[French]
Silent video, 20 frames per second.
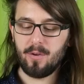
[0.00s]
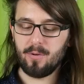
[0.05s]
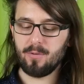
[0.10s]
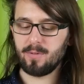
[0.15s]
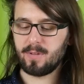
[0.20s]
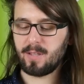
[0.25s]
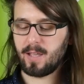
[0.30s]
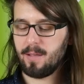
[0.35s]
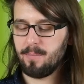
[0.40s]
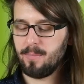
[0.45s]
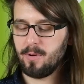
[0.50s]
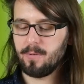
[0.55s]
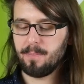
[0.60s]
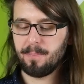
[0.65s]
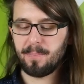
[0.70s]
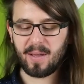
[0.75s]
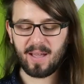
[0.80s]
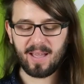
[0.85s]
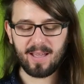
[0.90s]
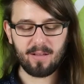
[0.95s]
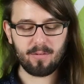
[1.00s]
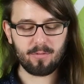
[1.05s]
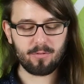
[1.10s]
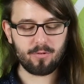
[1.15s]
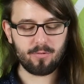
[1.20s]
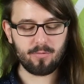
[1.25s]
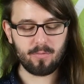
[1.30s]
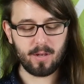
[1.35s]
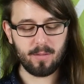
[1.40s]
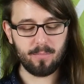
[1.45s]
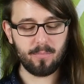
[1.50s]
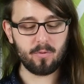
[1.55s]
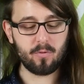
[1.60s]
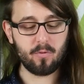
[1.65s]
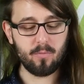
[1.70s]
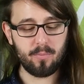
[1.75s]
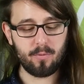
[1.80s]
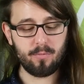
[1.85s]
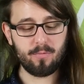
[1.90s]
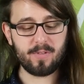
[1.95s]
une très bonne préhension, il est
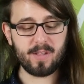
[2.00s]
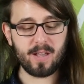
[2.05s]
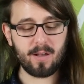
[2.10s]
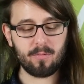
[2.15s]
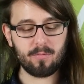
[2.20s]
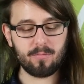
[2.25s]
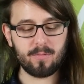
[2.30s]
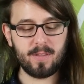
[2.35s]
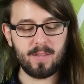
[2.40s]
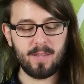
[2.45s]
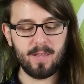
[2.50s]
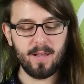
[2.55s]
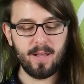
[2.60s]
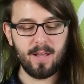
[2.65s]
beaucoup plus arrondi